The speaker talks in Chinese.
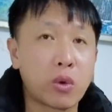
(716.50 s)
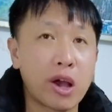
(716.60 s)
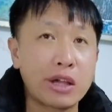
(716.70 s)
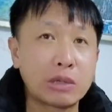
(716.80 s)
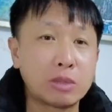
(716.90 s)
我
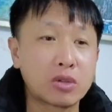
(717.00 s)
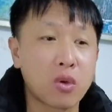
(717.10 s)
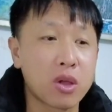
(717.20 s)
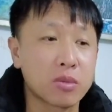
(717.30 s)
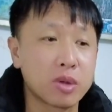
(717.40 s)
看了很多
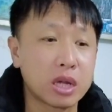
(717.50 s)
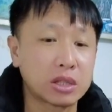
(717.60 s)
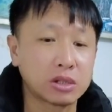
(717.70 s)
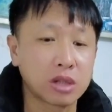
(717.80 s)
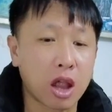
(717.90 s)
影片，
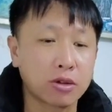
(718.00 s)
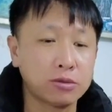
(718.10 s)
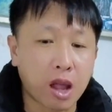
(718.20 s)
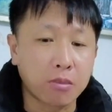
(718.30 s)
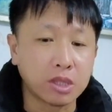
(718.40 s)

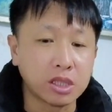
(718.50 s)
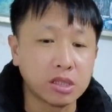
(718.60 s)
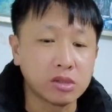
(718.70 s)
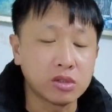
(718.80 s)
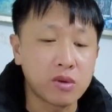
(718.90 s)
每个
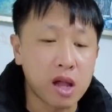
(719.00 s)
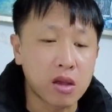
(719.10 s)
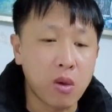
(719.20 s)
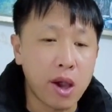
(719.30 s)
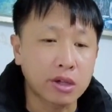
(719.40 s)
人做法
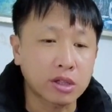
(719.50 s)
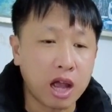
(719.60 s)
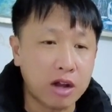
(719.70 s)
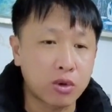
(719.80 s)
的话大